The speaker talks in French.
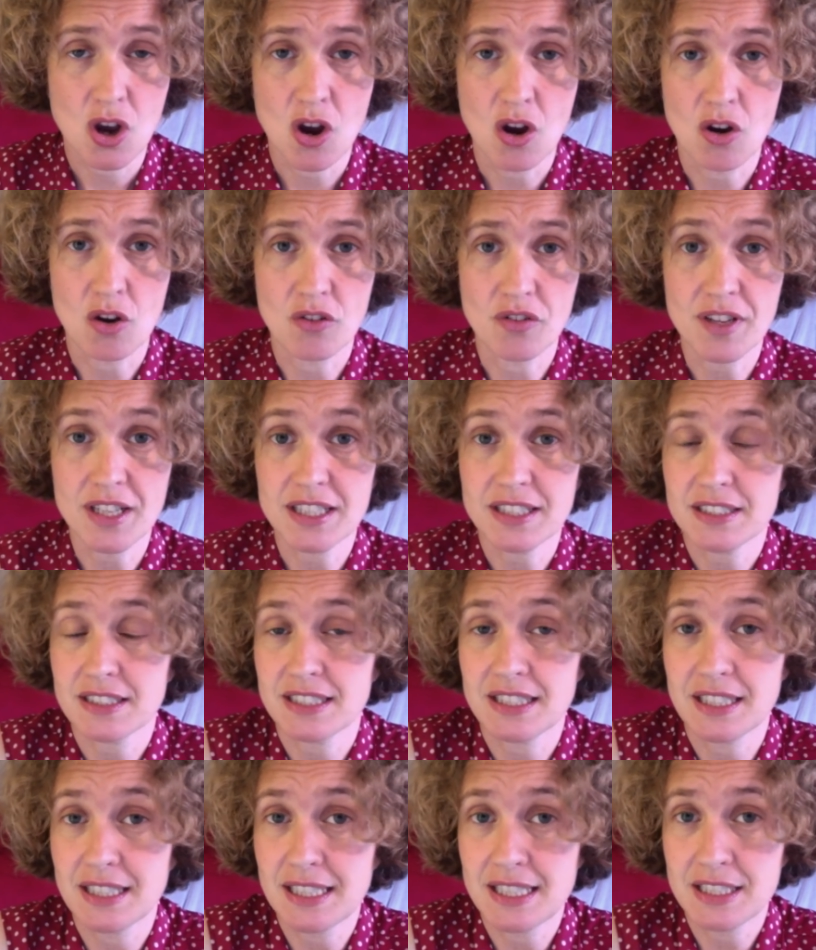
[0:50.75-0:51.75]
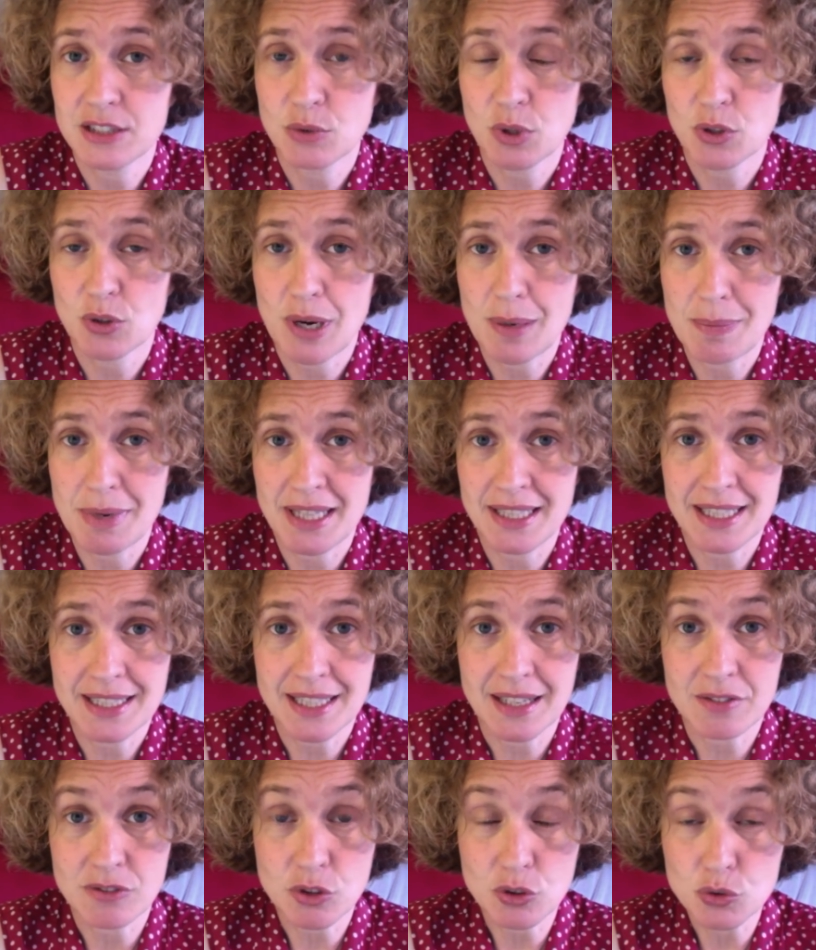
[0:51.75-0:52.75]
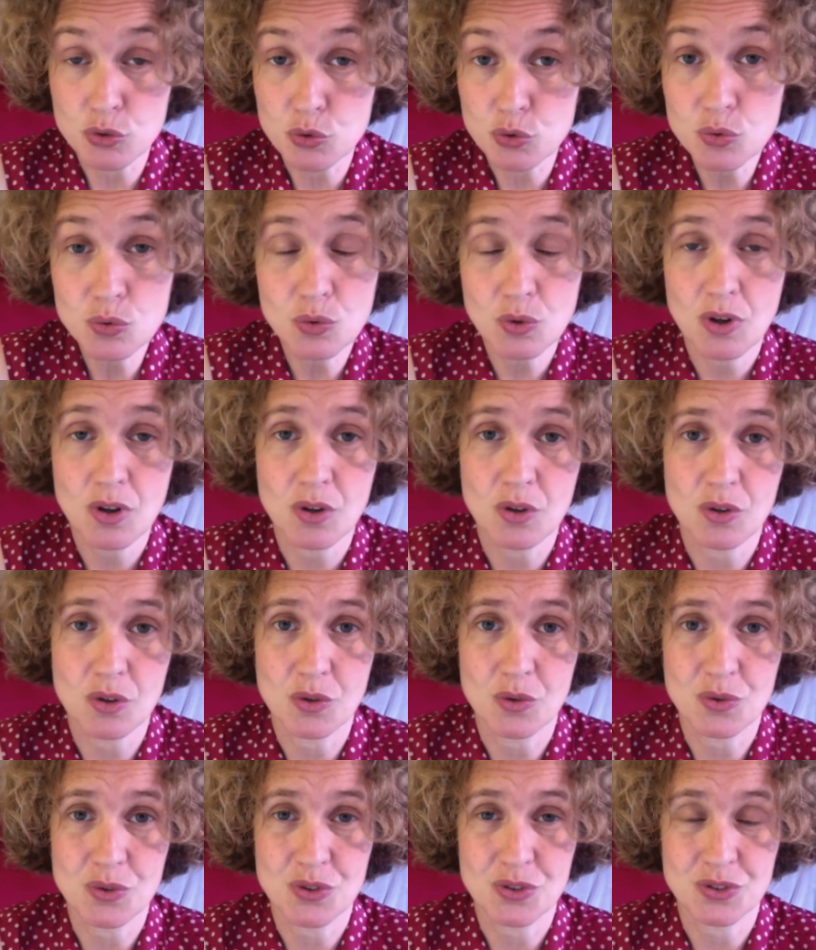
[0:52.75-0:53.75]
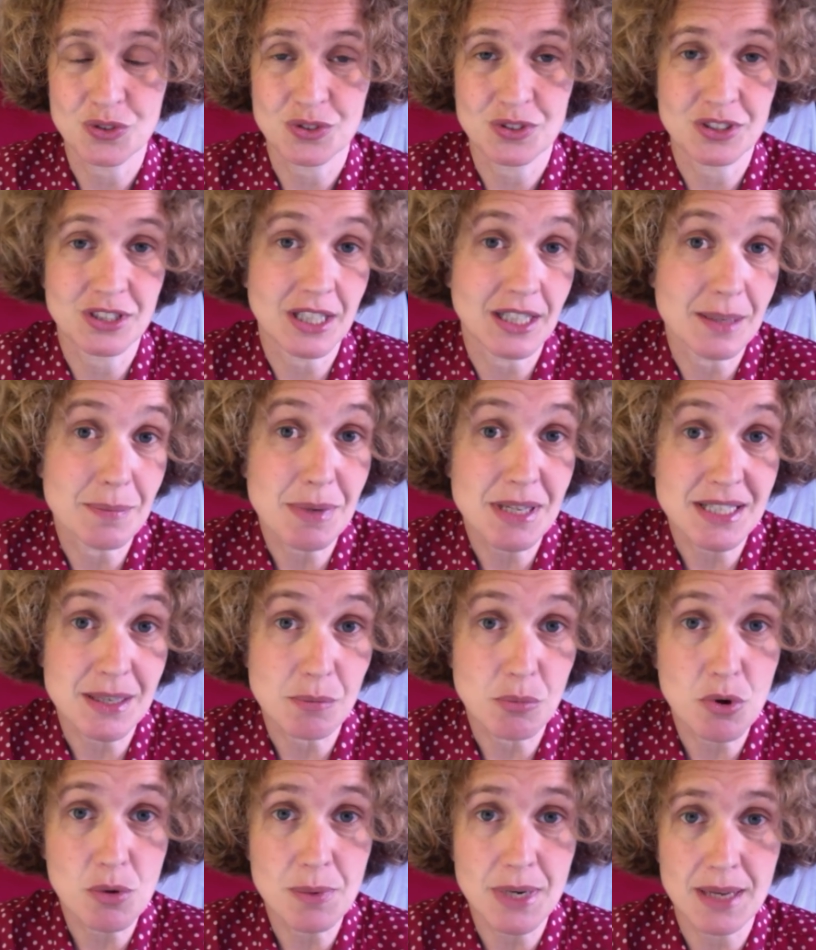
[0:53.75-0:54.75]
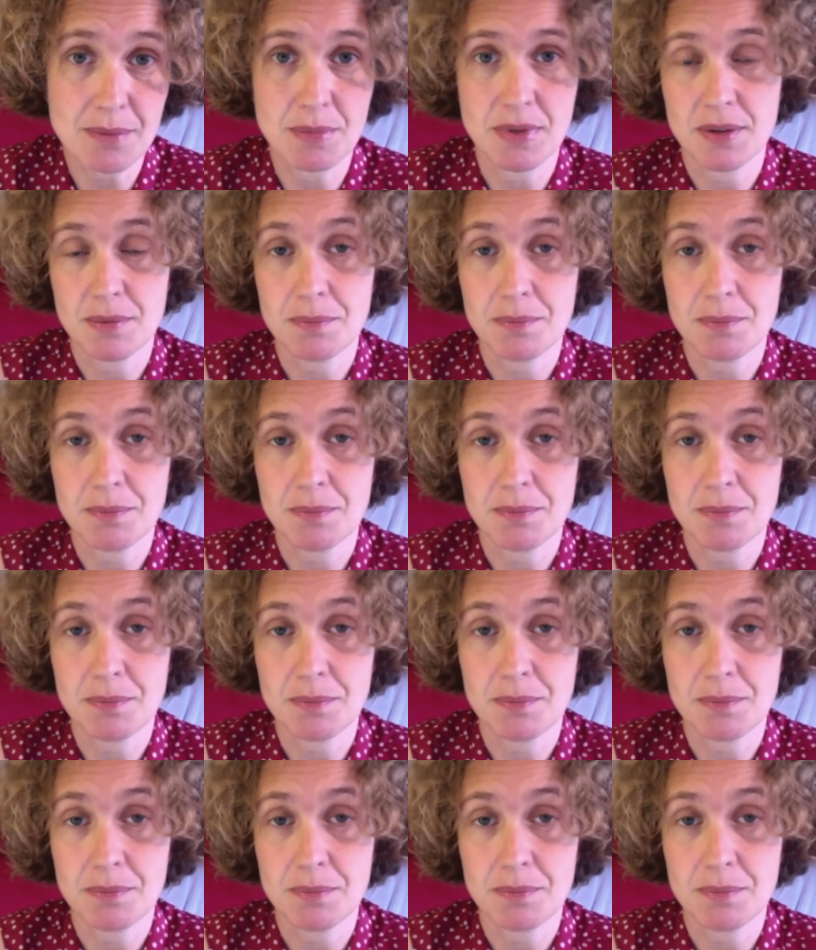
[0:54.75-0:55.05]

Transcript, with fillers: En fait, l'histoire de la planète avant nous, euh, ça n'est pas un problème.